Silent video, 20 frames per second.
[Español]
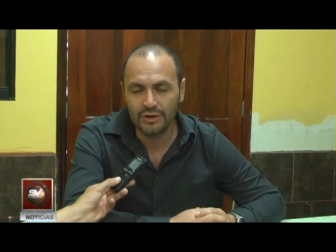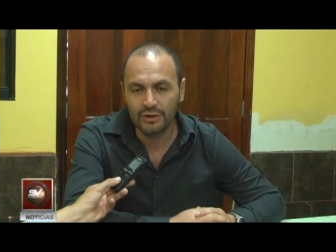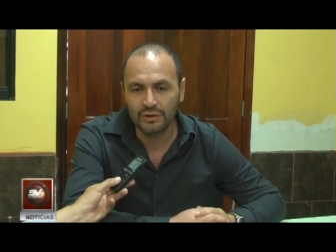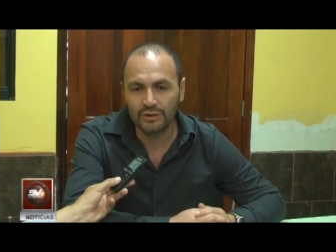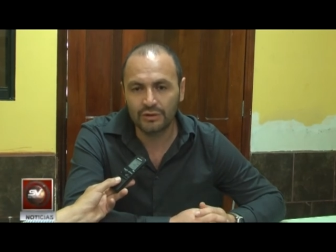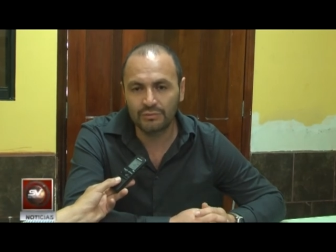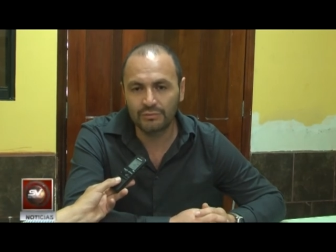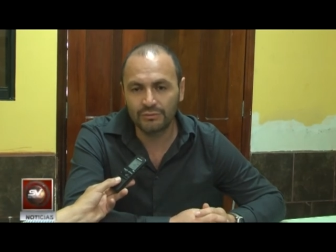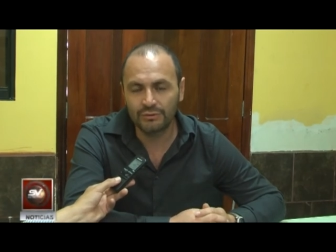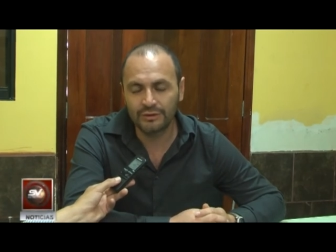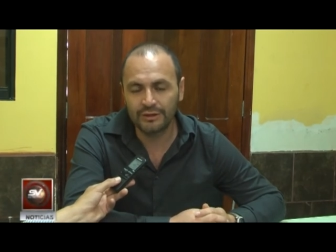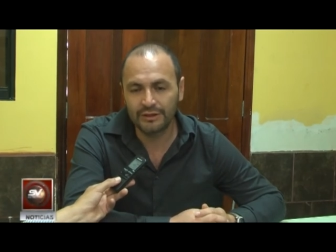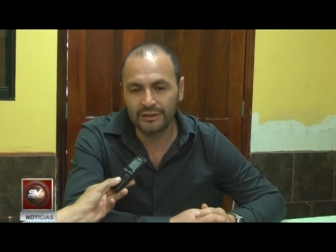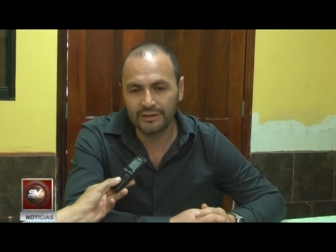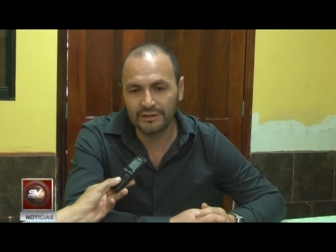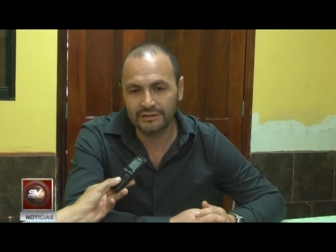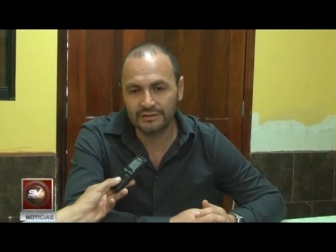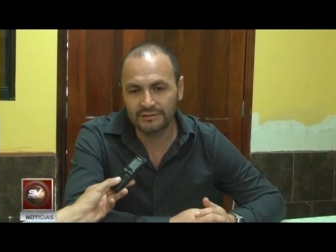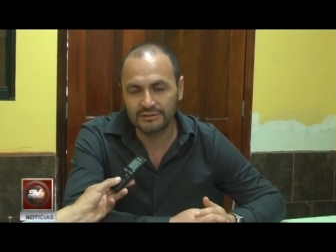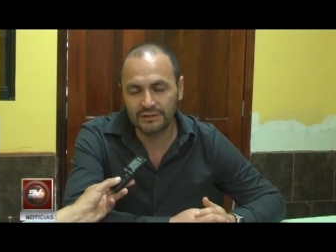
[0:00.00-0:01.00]
como
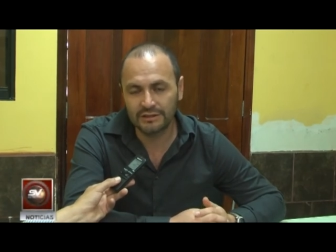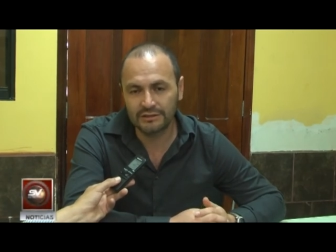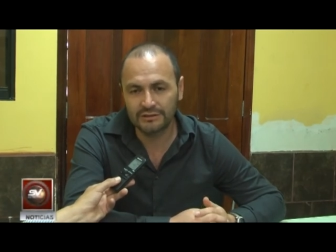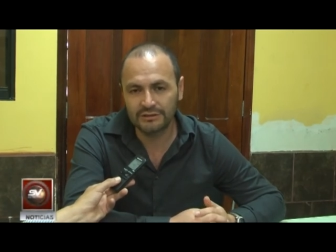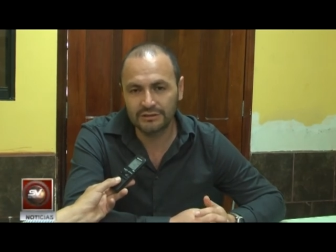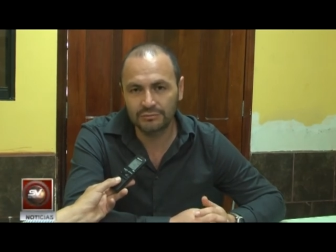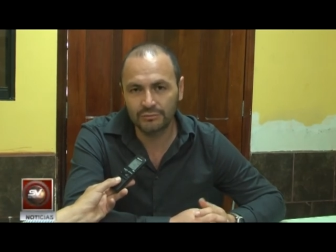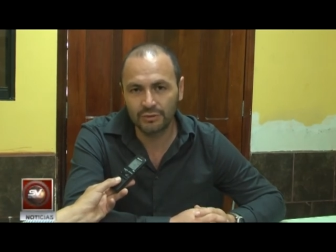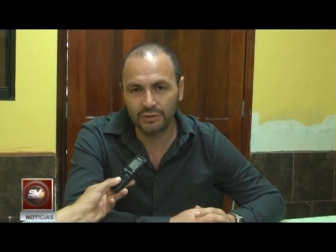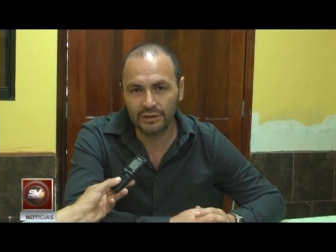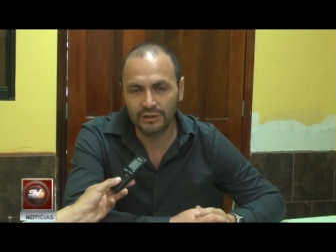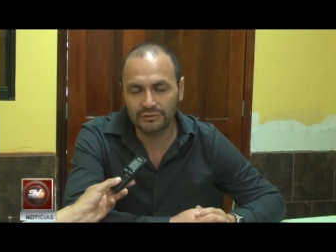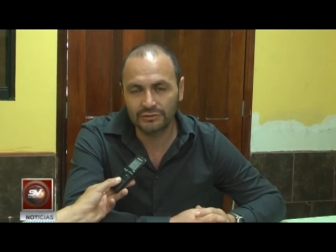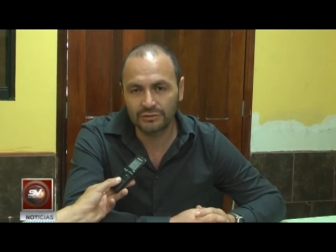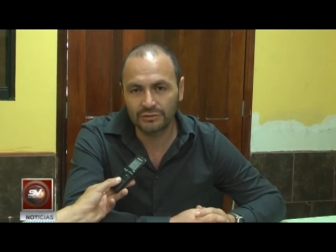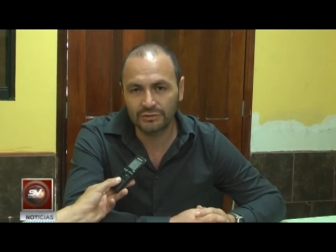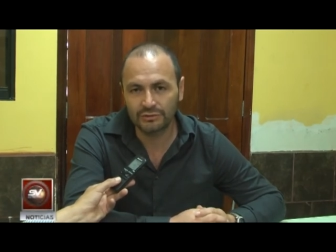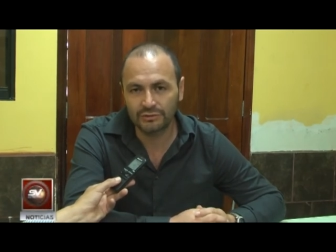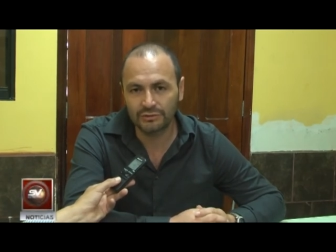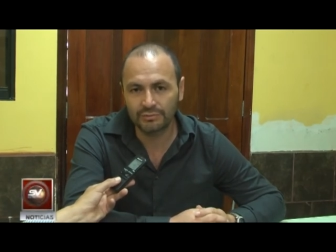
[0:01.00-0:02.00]
es desde
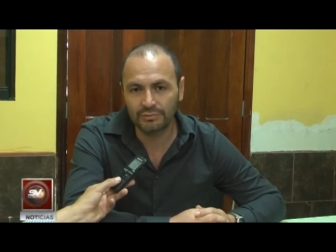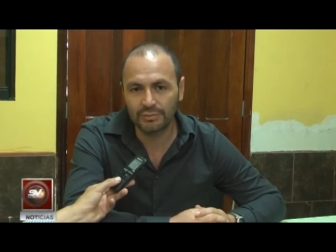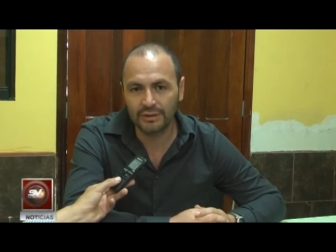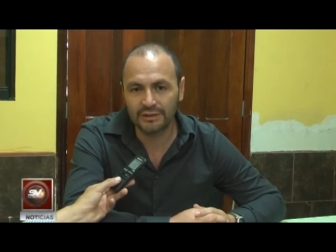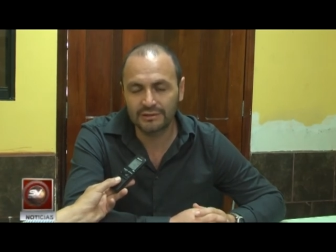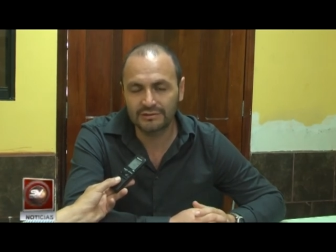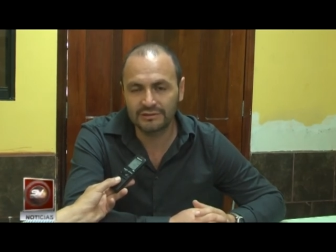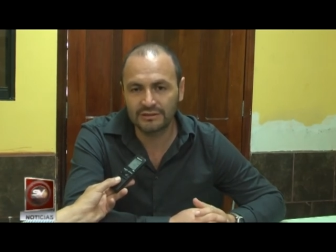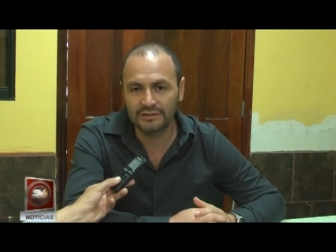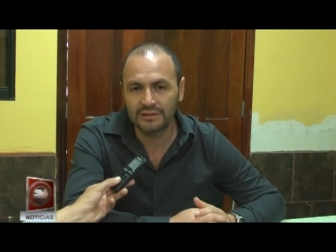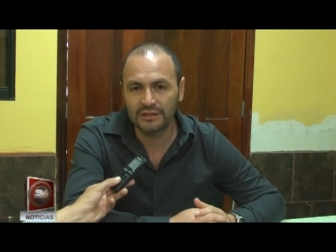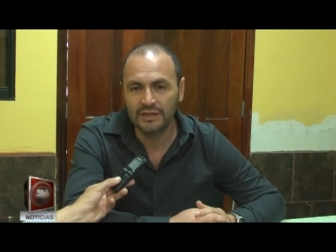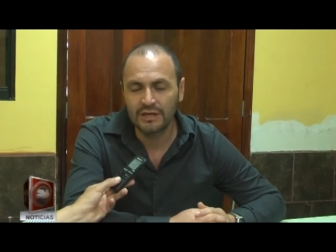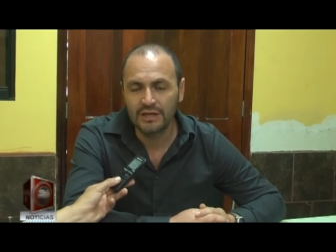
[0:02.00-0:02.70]
Chimborazo, Cotopaxi,